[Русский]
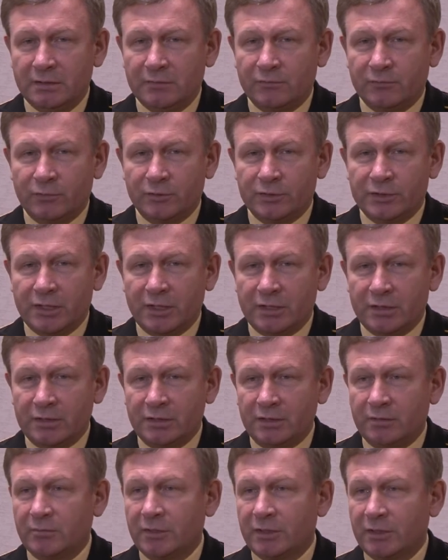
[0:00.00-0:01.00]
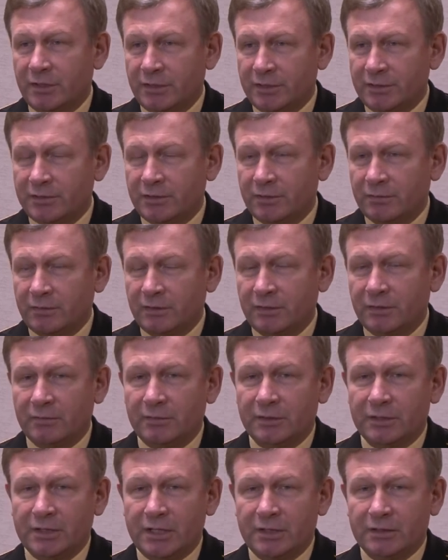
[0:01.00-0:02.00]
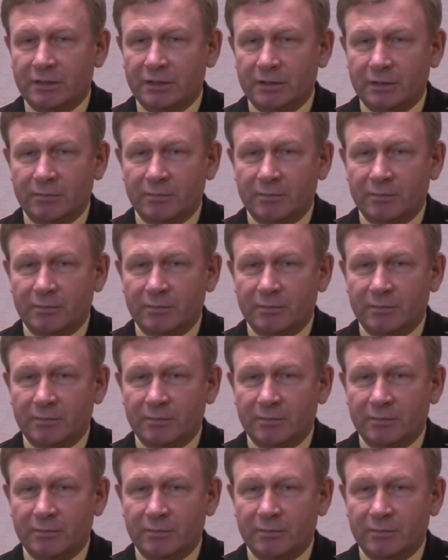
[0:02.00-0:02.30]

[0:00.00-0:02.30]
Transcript: включая и модернизированные летательные